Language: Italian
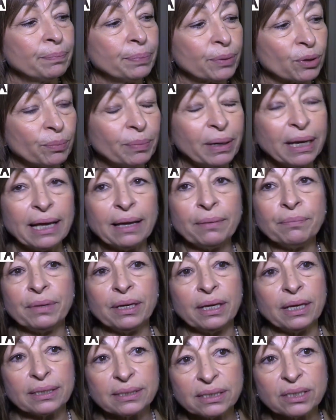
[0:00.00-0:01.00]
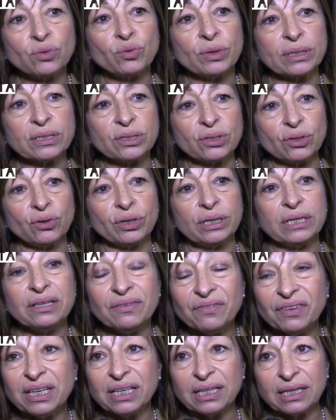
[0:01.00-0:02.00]
problemi e situazioni di
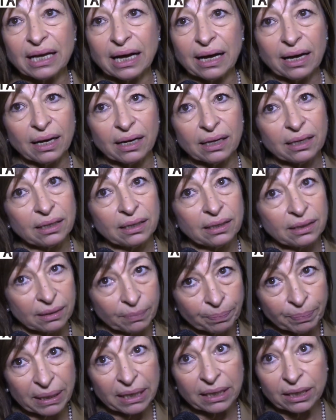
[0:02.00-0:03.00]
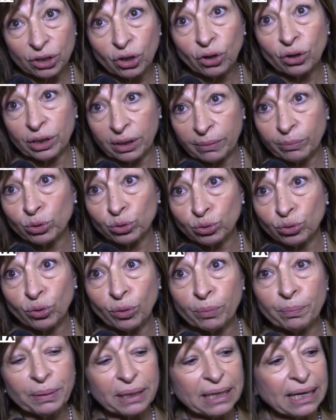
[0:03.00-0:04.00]
vita eh, per le donne molto
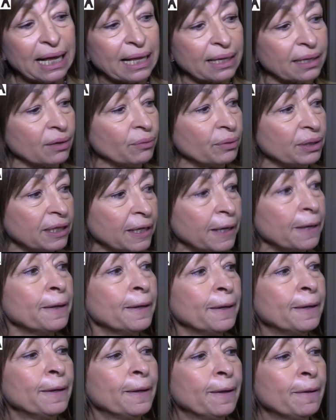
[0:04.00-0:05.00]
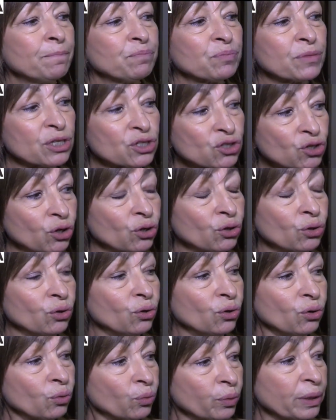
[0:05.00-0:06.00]
complicate, quindi mm,
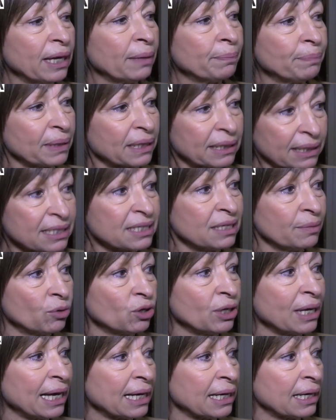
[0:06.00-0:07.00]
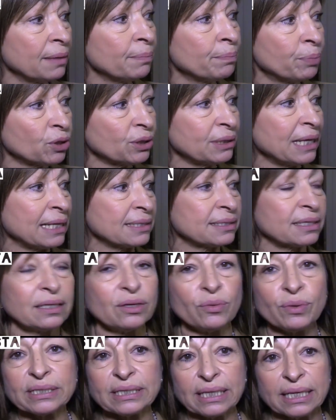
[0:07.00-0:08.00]
sono qui a, per testimoniare l'importanza di
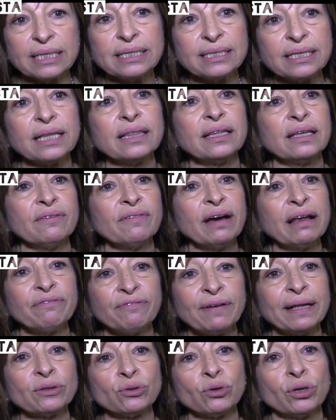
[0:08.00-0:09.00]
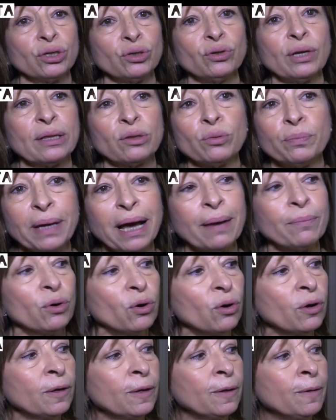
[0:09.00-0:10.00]
questa iniziativa e il fatto che noi la
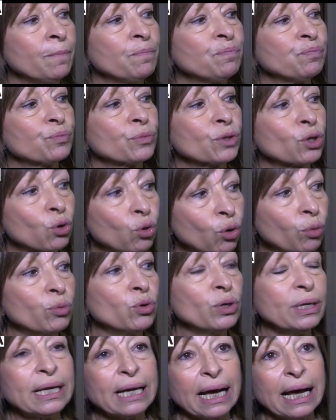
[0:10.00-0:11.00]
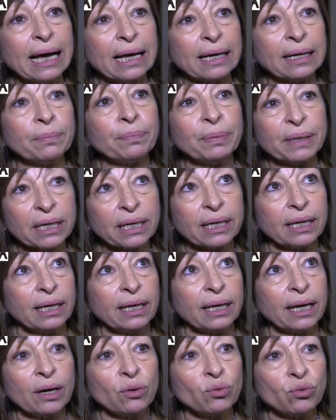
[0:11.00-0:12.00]
dobbiamo mm, comunicare
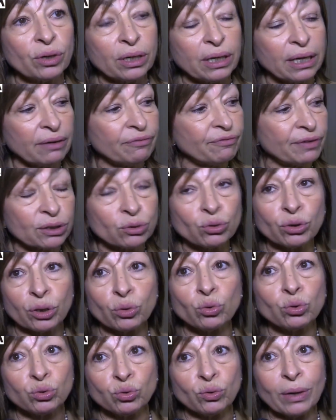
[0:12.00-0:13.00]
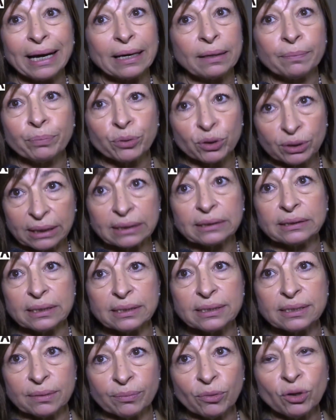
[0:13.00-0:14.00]
perché è un fattore culturale
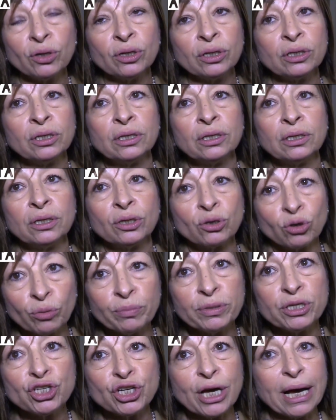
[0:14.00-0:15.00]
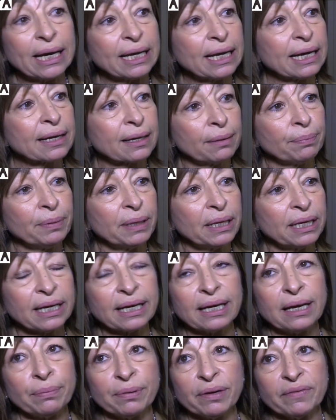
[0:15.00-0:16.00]
importantissimo cominciare a capire
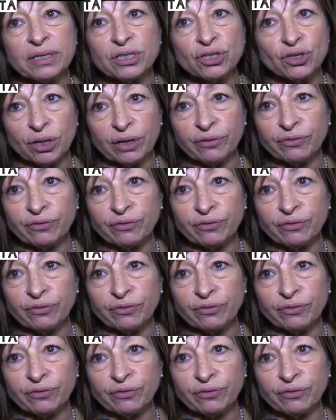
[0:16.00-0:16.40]
che la prevenzione è